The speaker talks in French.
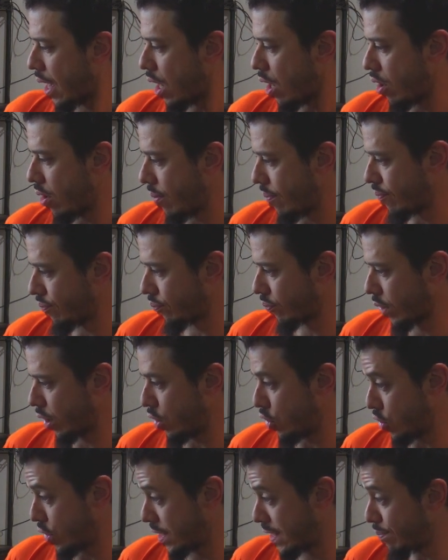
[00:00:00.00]
Euh,
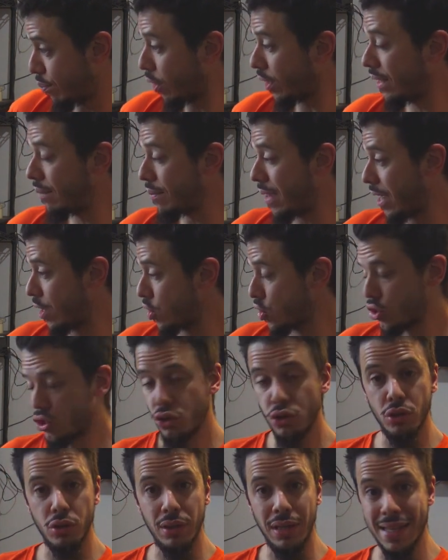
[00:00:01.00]
je dis pas que l'image
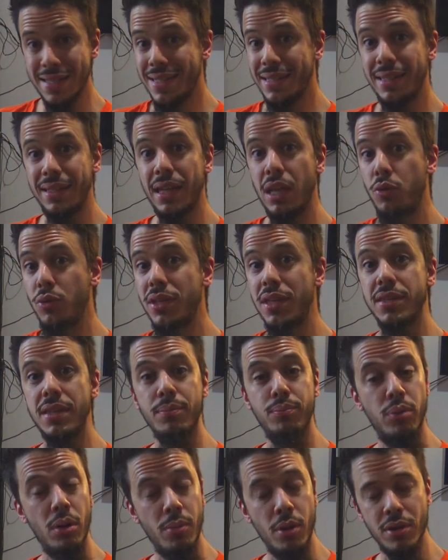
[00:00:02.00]
de la 7 et de la 8 était
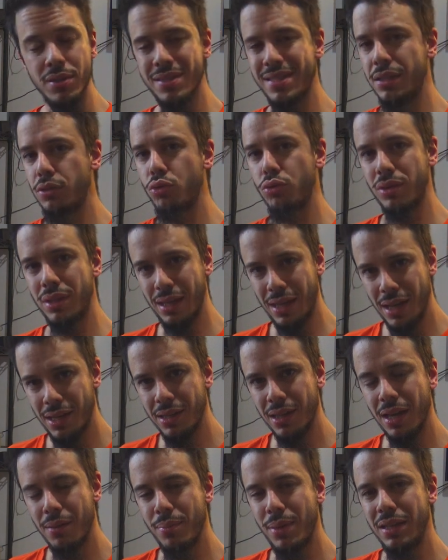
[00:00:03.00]
pas bonne, c'est une très
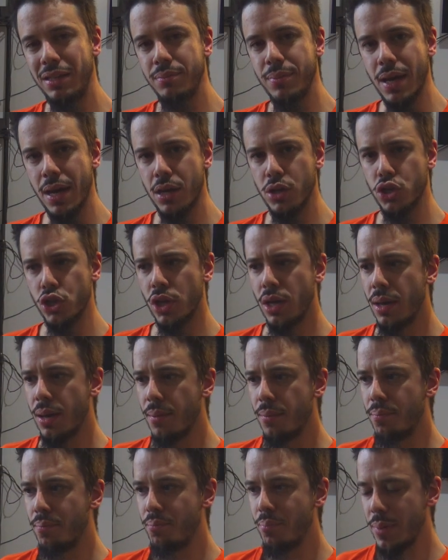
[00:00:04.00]
très belle image,
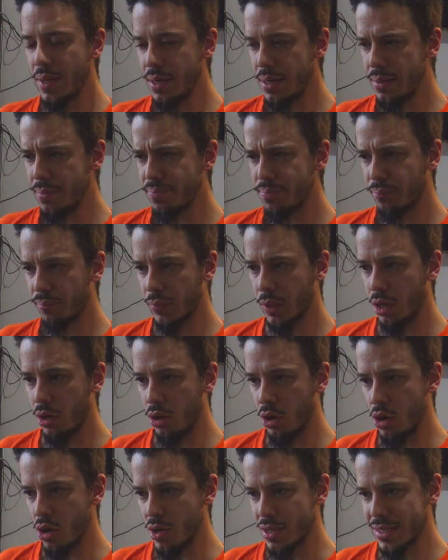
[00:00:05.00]
mais
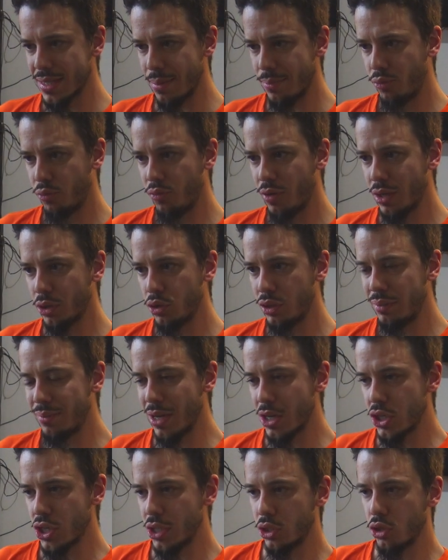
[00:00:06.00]
euh, ça pouvait être une
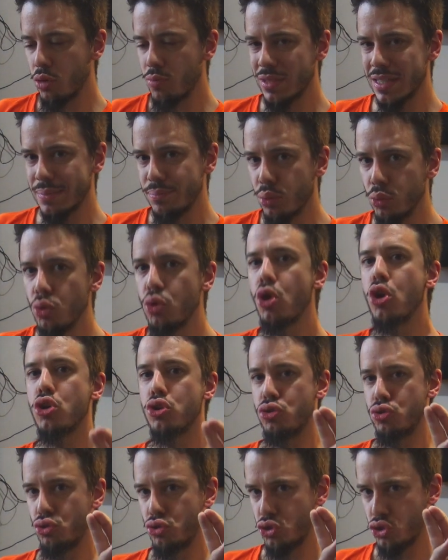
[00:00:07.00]
image qui était un petit peu
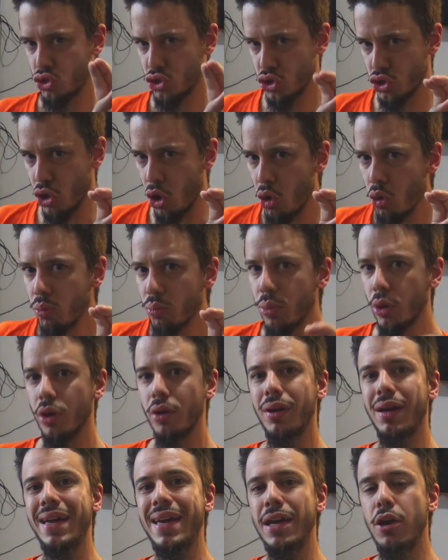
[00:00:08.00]

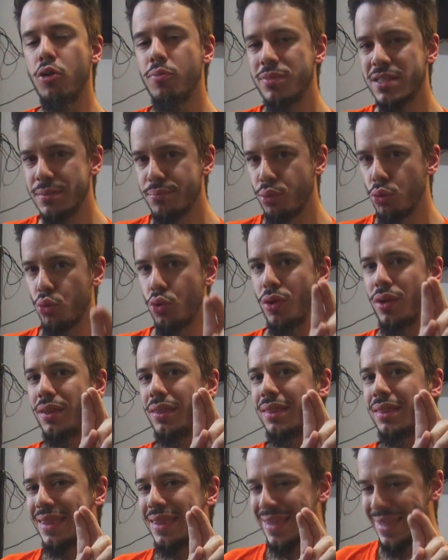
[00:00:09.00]
sombre et un petit peu
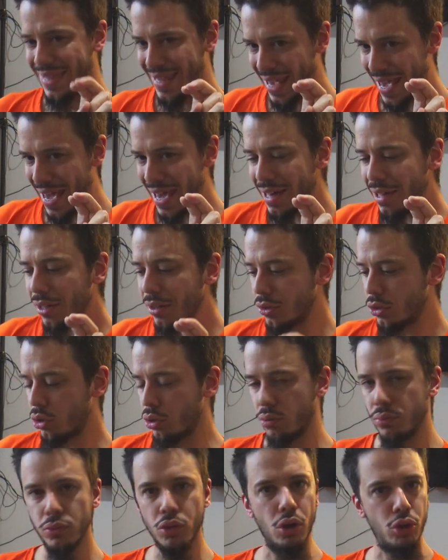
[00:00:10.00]

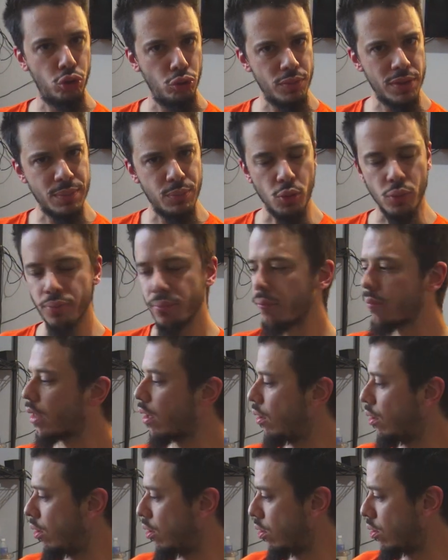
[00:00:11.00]
terne, un tout petit peu.
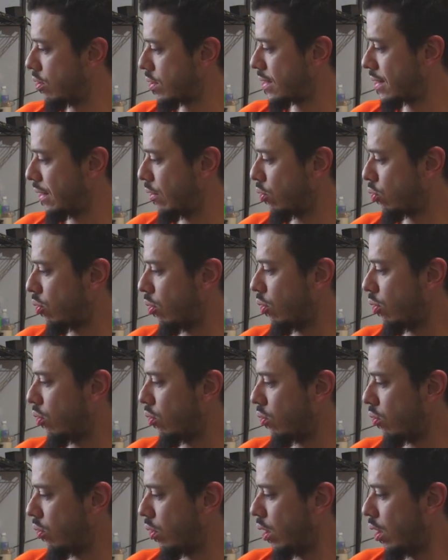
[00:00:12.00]
Euh, c'est là
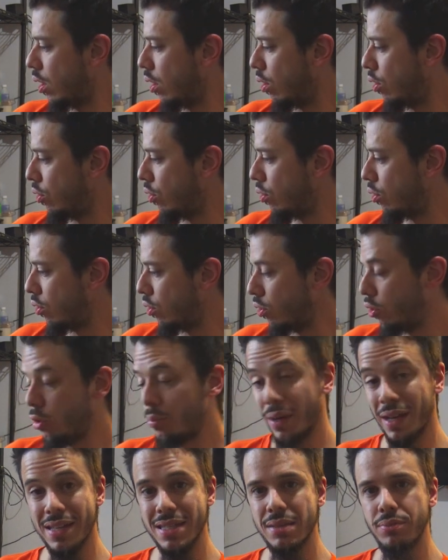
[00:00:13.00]
qu'on le,
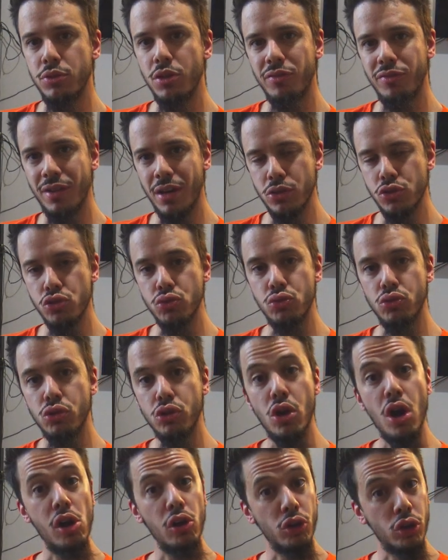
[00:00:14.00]
principe de faire du
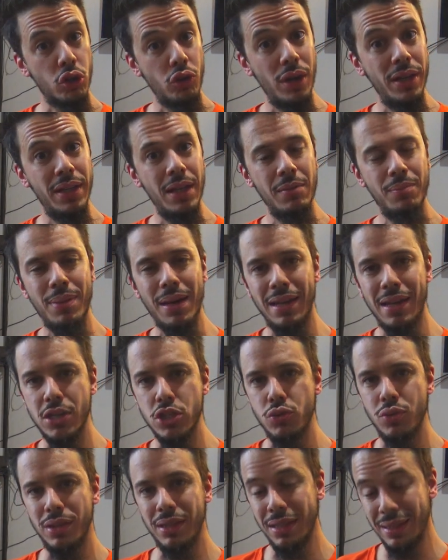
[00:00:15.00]
color grading par la
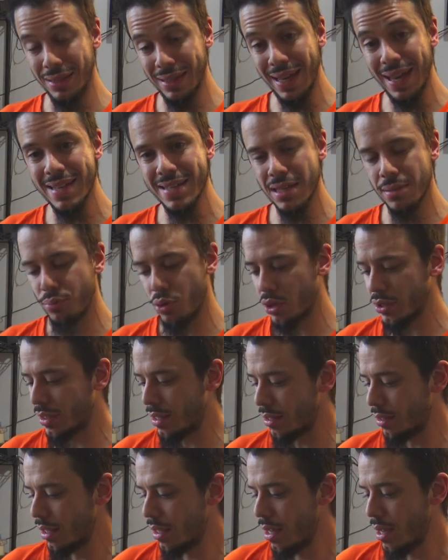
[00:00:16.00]
suite est très important.
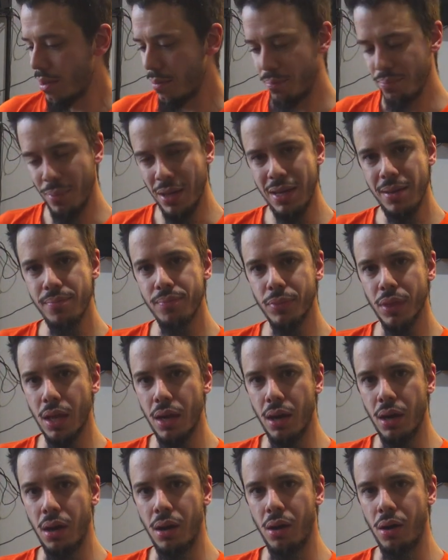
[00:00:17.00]
Mais
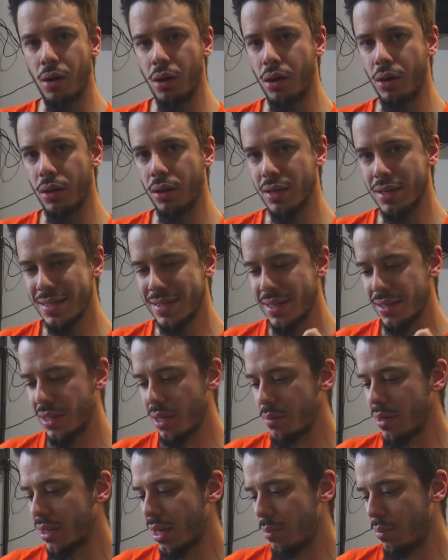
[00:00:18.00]
en
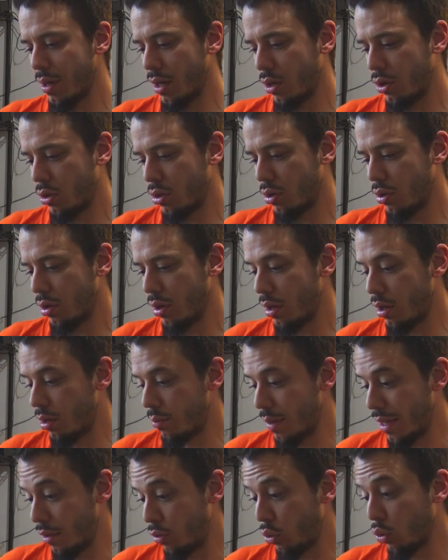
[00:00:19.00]
settant ma caméra, euh,
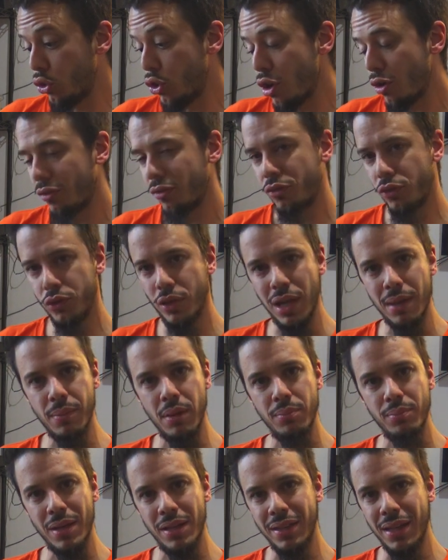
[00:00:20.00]
ma Hero 9 de la
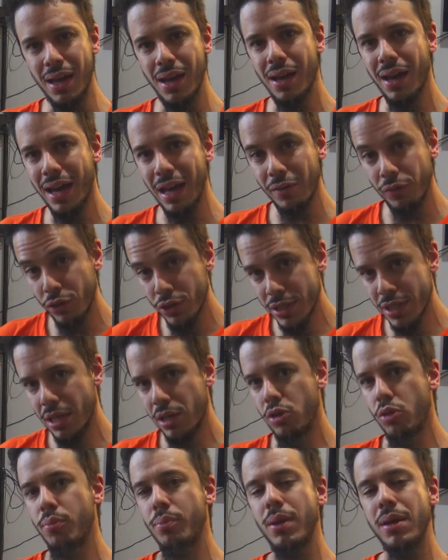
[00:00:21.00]
même manière et en faisant
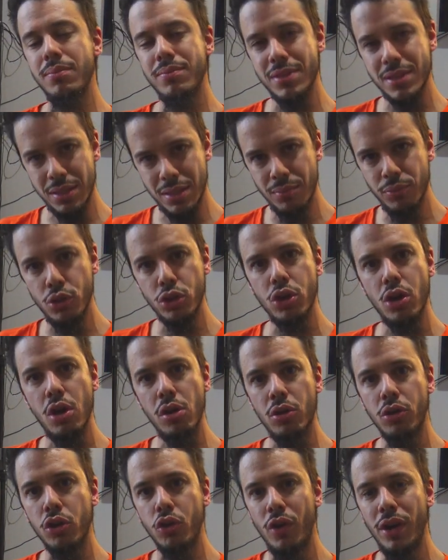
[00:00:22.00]
le même type de
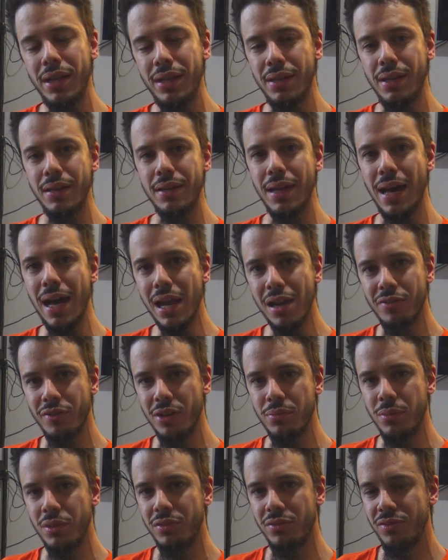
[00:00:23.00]
color grading à la fin
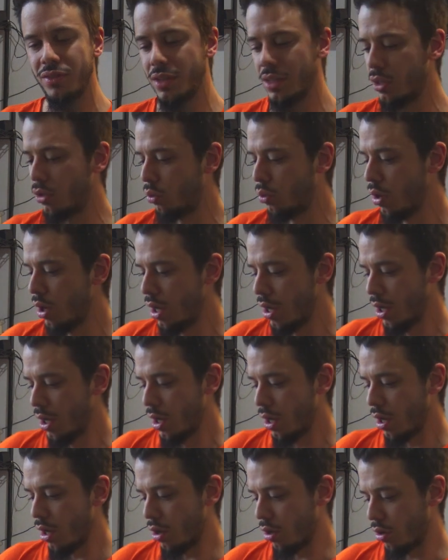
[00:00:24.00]
de mes vidéos,
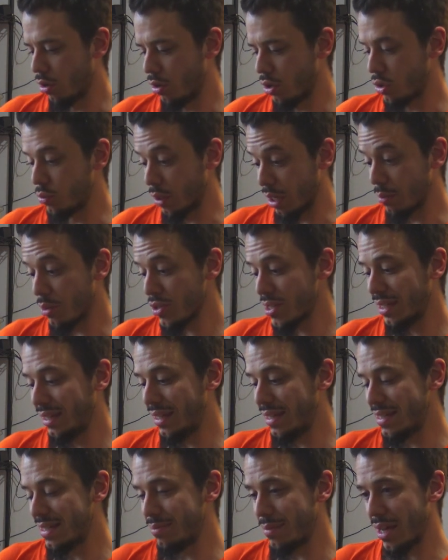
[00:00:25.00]
euh, je me ramasse avec
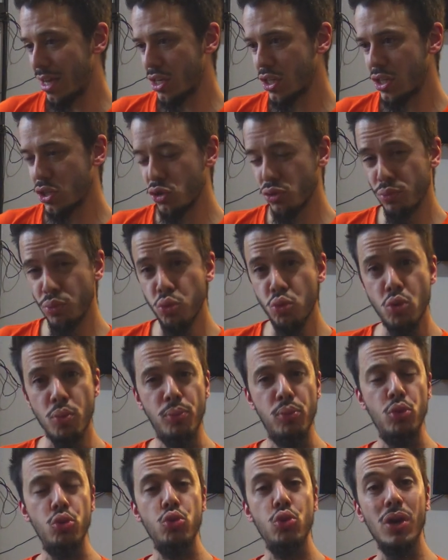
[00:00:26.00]
des images qui sont beaucoup
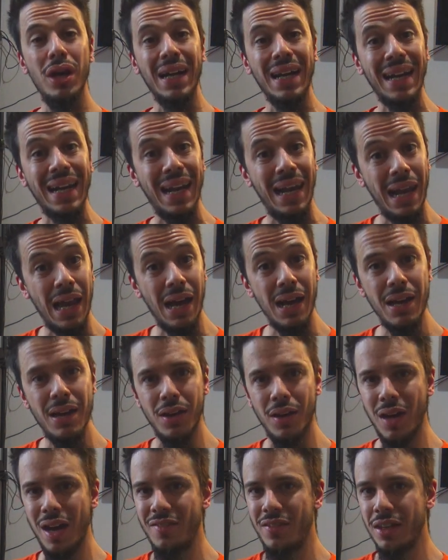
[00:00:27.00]
plus
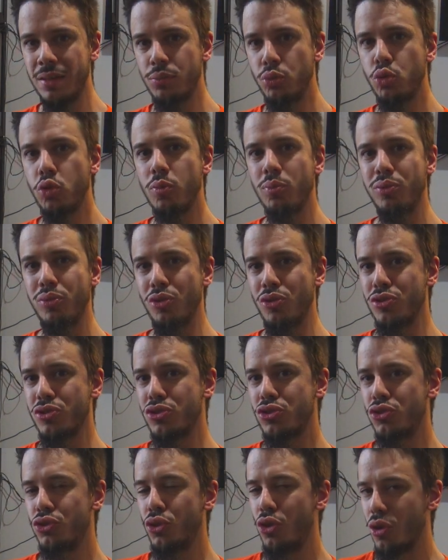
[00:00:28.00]
clair avec beaucoup
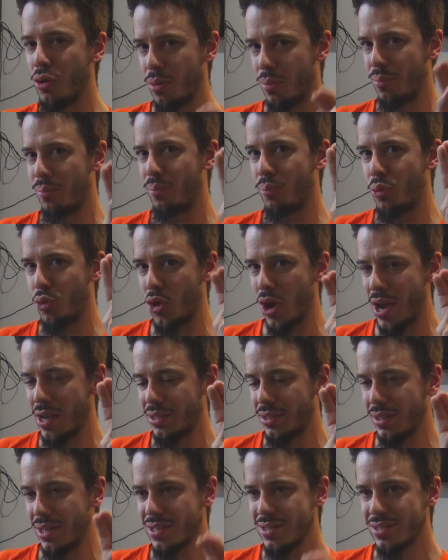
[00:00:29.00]
plus de
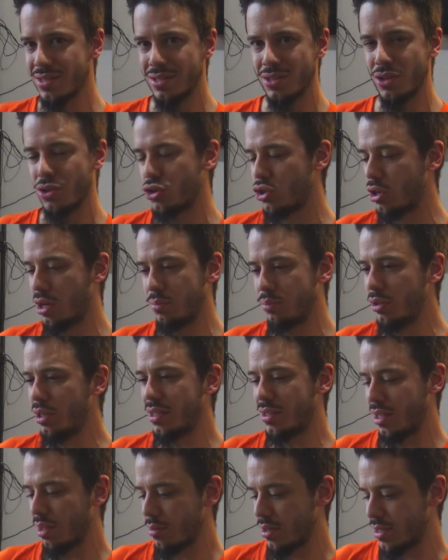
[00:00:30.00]
brightness. Je connais pas
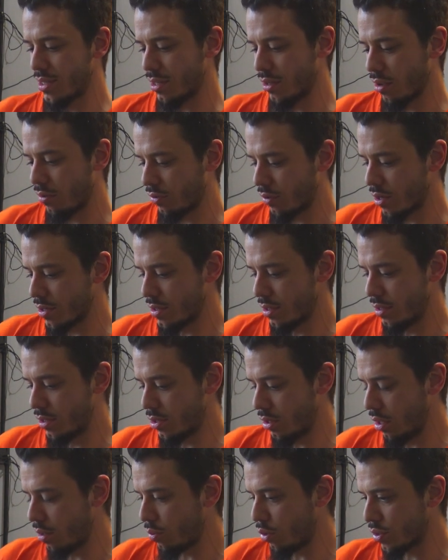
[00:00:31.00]
les termes exacts en français,
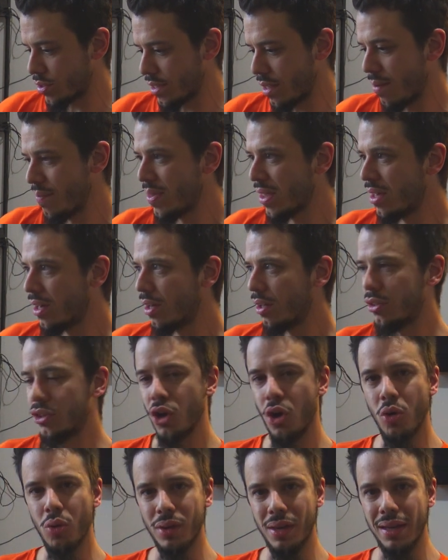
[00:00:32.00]
désolé en ça.
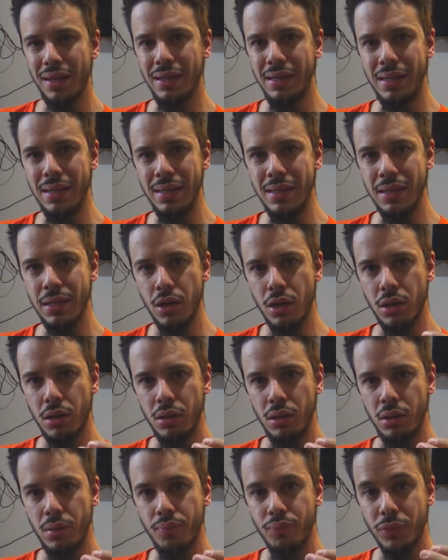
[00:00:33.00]
Donc, les,
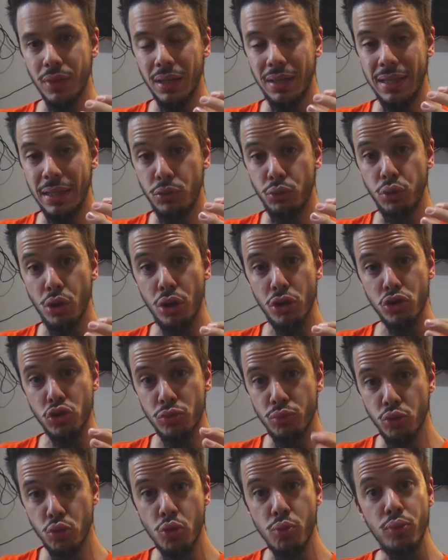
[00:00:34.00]
euh, les couleurs sont
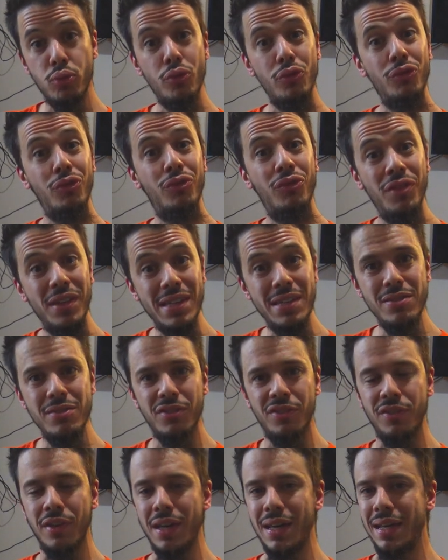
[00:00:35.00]
beaucoup plus
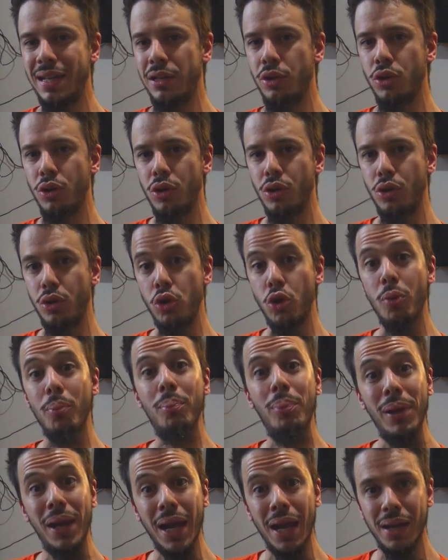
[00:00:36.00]
vives et le, le,
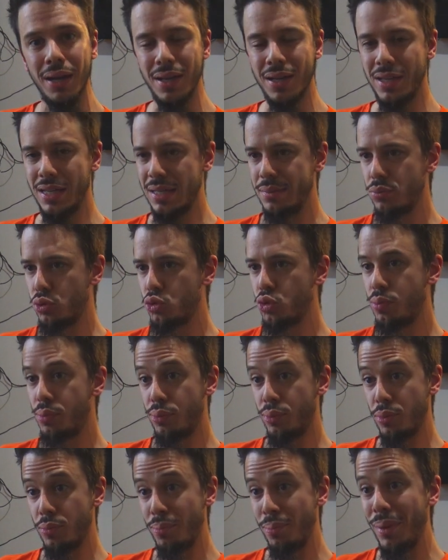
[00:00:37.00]
blanc est beaucoup
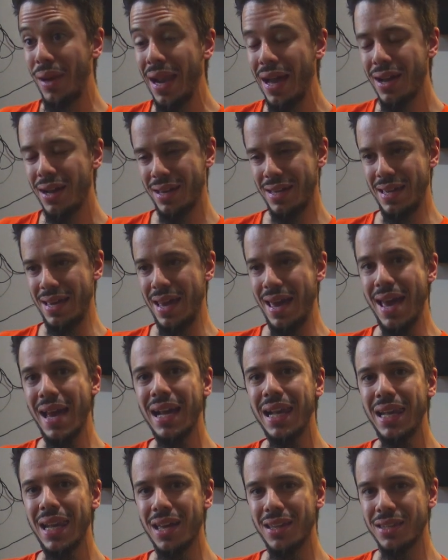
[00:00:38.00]
plus blanc et
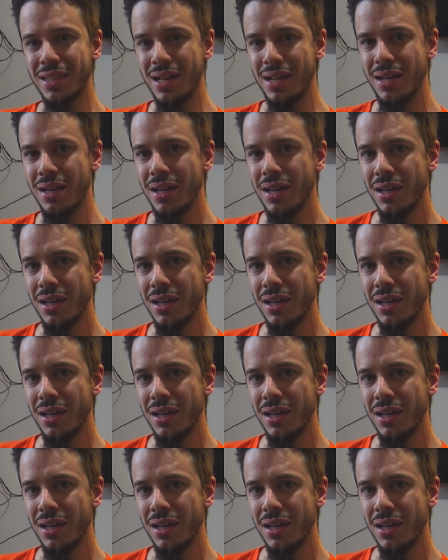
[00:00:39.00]
éclatant.